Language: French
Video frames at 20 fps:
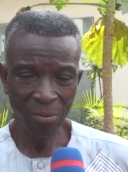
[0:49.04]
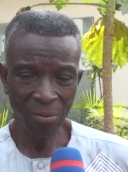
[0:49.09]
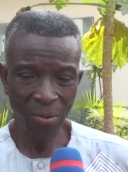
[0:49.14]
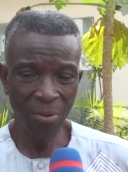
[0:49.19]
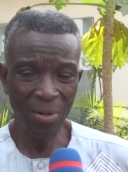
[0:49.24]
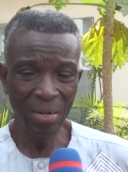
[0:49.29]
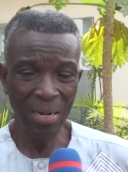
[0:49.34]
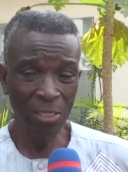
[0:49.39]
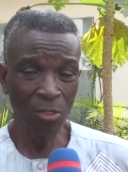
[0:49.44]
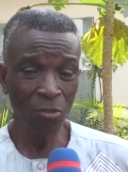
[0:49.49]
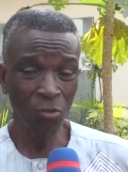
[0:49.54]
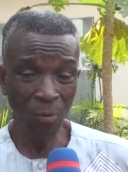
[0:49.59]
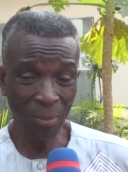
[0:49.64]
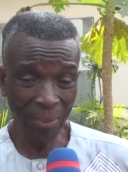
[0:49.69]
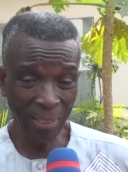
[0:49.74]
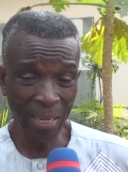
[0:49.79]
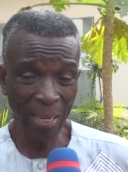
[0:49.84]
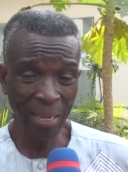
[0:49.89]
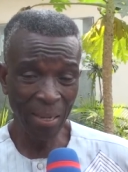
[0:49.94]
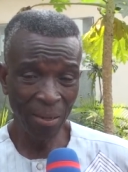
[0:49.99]
que les
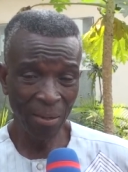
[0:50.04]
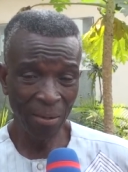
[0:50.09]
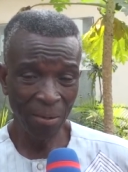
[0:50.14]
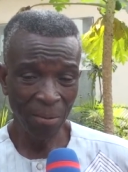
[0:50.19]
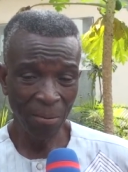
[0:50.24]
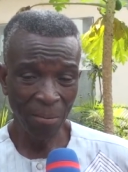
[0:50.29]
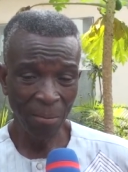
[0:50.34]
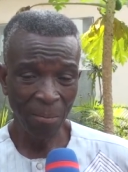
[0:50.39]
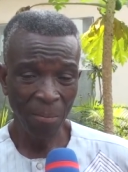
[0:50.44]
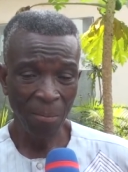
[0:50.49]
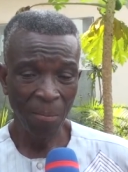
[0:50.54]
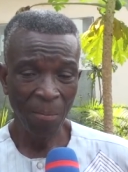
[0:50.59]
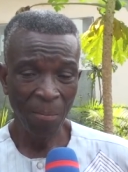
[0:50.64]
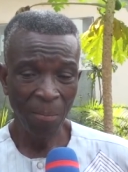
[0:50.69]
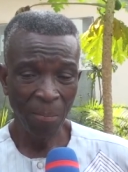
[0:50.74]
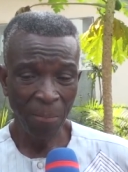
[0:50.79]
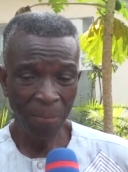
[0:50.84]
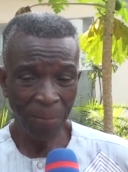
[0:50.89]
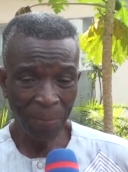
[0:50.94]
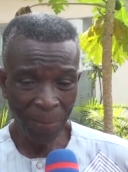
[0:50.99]
autorités
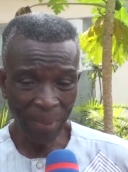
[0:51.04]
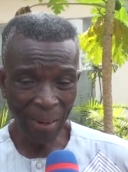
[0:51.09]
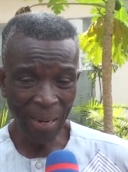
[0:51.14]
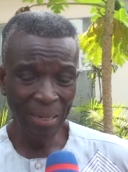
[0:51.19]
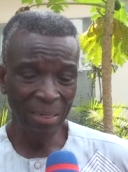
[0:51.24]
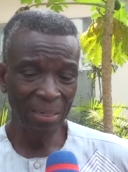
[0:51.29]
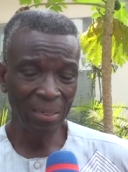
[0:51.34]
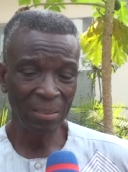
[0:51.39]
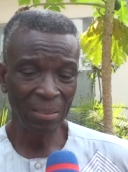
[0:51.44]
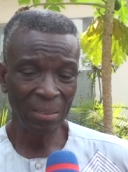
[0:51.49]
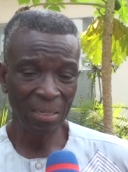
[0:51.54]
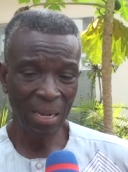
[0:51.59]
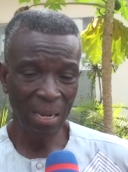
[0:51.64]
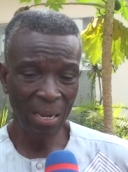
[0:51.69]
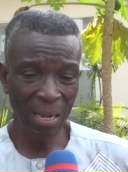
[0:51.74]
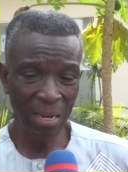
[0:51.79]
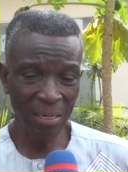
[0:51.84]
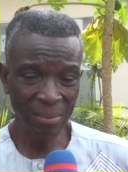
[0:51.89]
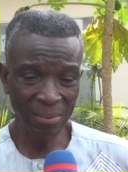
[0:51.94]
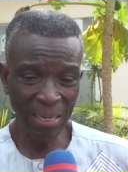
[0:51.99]
prennent
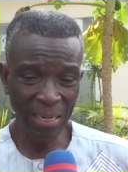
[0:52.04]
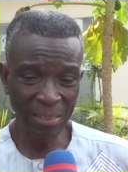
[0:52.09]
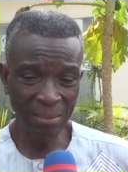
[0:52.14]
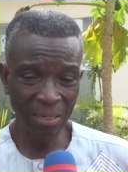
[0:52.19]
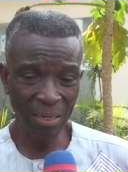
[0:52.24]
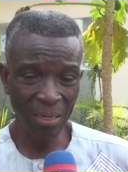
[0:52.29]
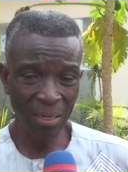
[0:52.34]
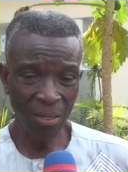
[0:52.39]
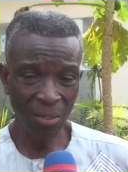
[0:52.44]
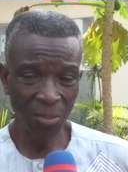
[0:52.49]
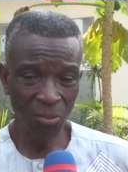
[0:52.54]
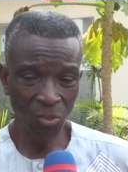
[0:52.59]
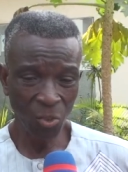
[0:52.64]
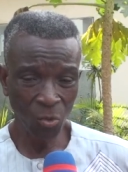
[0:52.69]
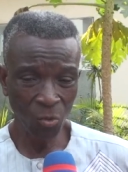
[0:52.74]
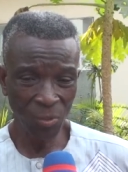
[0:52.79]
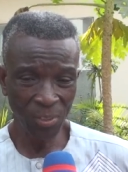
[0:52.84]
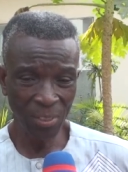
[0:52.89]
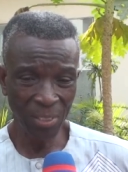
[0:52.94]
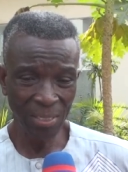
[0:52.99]
en charge ce
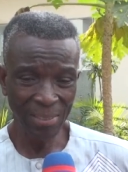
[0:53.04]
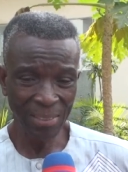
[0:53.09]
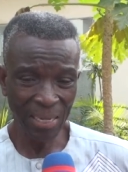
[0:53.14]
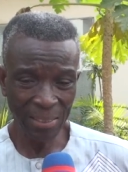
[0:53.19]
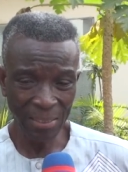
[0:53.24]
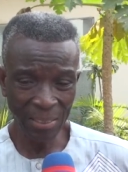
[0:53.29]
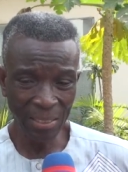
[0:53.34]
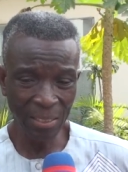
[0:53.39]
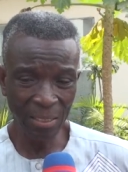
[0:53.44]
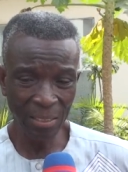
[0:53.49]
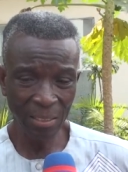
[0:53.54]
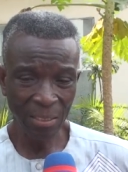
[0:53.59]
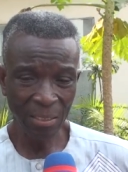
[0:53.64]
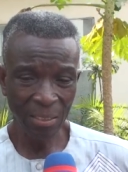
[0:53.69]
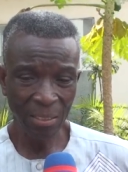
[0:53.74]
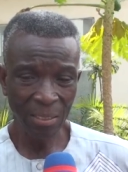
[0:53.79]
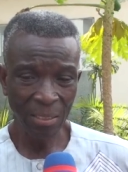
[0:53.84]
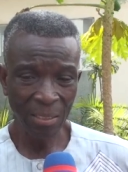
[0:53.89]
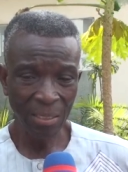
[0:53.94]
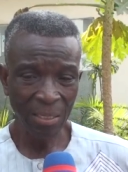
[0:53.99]
dossier. C'est-à-dire,
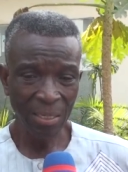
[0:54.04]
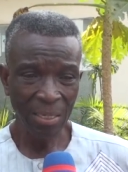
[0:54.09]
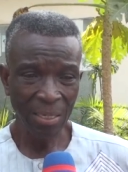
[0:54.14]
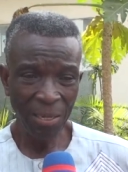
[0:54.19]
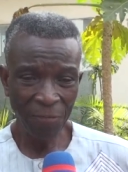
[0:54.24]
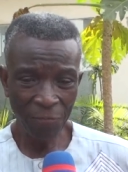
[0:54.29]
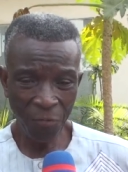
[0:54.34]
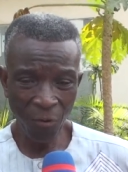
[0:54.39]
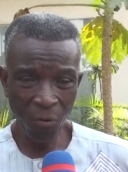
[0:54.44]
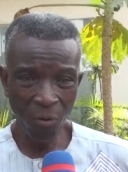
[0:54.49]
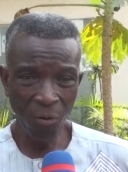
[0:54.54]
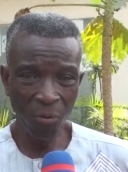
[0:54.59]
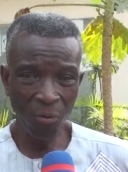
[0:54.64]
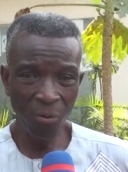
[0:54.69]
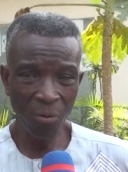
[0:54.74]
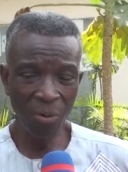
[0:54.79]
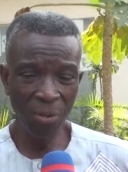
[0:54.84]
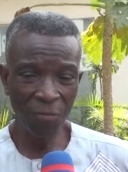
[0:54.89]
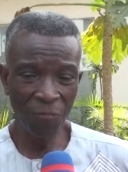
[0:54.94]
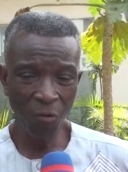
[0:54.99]
il faut,
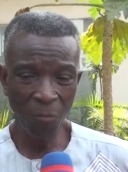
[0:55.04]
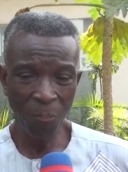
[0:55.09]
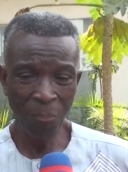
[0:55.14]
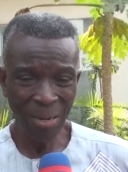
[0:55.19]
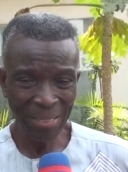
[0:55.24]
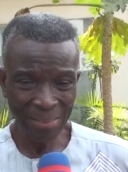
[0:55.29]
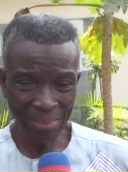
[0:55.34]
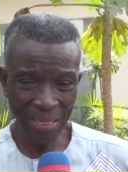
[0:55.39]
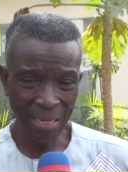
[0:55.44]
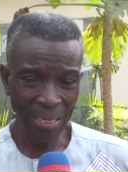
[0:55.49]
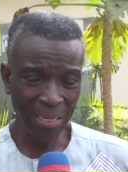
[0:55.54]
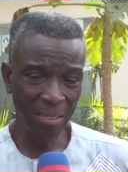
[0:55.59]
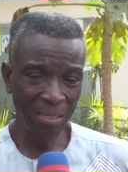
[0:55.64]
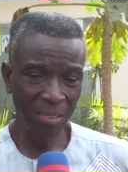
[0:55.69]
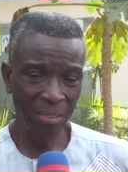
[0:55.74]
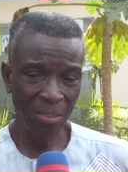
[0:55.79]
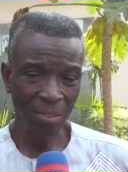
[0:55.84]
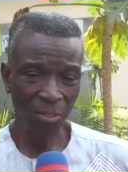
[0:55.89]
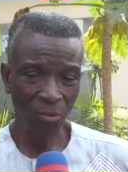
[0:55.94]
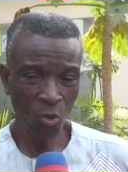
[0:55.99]
il faut passer
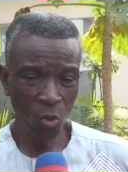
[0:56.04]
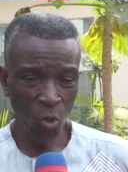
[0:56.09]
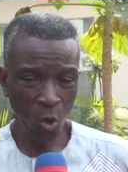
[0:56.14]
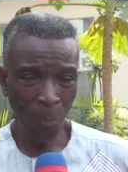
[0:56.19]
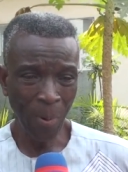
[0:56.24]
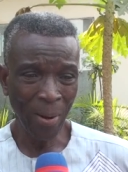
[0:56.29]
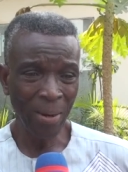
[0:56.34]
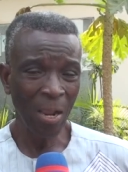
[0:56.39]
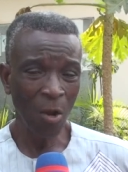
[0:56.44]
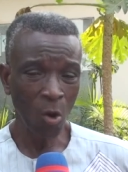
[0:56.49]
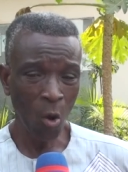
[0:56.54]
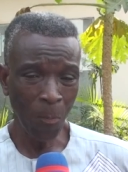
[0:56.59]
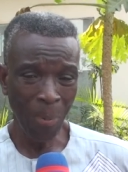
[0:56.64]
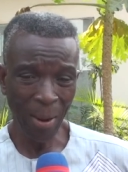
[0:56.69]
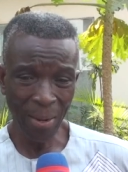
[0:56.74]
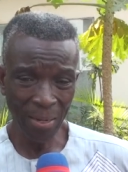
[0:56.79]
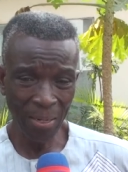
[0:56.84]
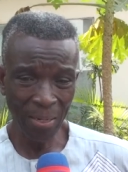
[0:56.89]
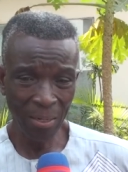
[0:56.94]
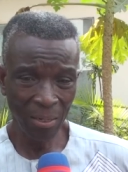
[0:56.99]
de compagnie en
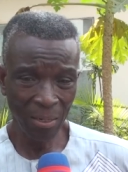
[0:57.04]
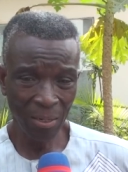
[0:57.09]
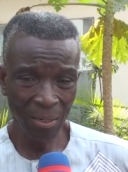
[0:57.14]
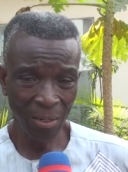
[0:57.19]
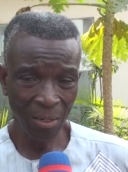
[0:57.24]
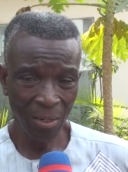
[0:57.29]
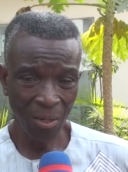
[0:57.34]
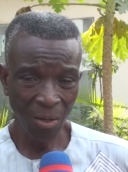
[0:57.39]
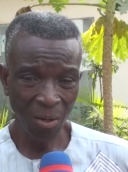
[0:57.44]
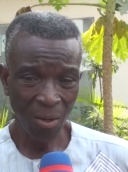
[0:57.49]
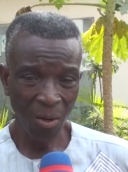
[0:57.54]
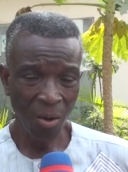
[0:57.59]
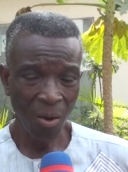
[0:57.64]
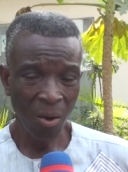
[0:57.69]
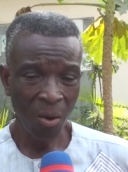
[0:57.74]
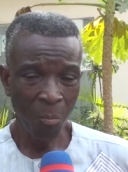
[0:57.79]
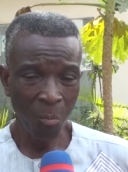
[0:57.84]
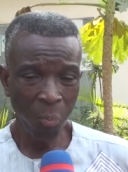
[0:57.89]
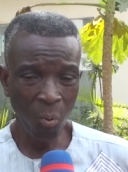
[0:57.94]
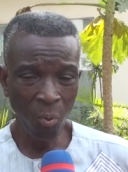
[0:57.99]
compagnie
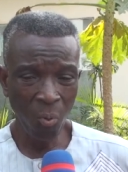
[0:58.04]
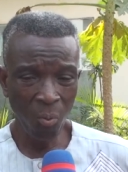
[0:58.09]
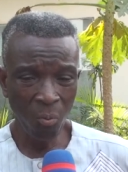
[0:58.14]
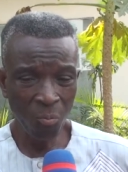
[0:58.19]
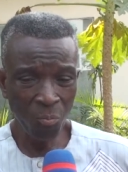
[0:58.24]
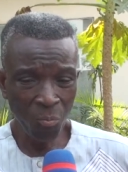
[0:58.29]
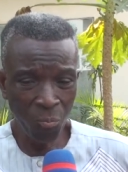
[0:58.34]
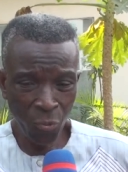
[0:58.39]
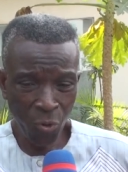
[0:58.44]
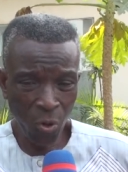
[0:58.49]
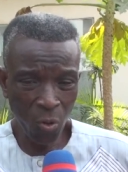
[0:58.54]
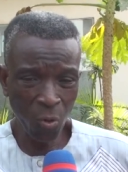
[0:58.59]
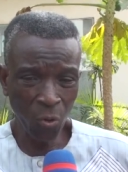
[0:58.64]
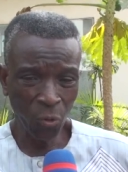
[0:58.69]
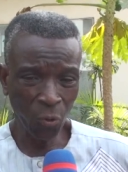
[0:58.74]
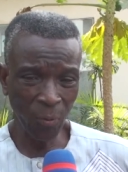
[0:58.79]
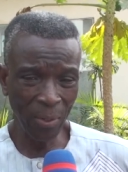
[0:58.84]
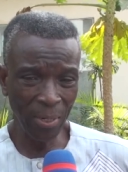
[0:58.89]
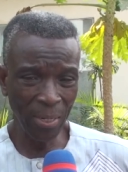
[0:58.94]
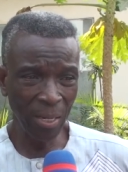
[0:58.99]
pour mieux
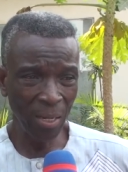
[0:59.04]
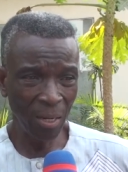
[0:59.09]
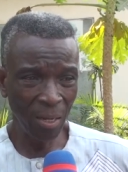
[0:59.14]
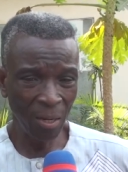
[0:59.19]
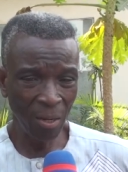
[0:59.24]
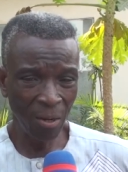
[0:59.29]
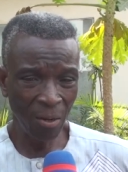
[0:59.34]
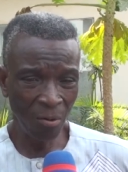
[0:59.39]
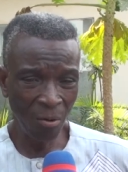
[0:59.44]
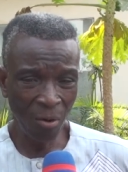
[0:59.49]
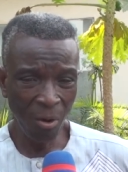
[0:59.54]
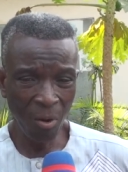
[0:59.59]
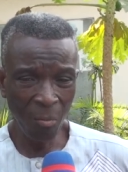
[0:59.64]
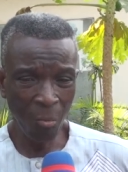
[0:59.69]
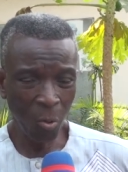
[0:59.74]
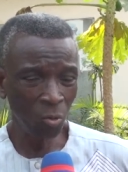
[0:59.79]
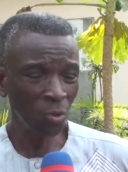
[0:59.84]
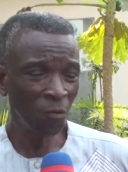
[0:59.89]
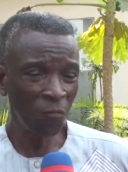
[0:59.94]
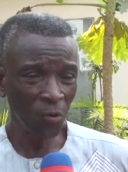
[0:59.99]
contrôler leur
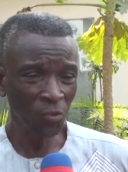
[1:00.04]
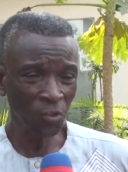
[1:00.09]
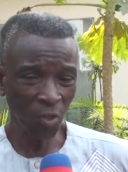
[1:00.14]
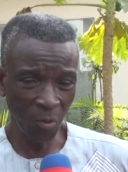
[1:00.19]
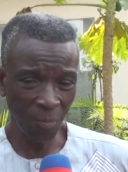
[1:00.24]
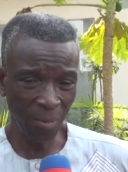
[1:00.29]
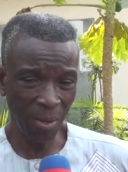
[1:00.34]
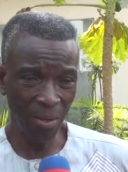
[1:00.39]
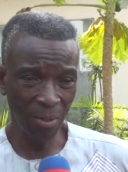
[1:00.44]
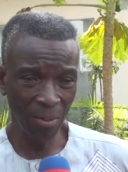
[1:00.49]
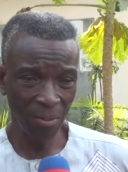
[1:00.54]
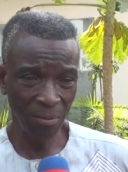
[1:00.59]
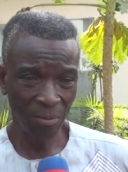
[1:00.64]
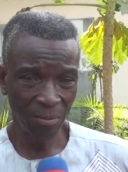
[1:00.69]
mode de fonctionnement.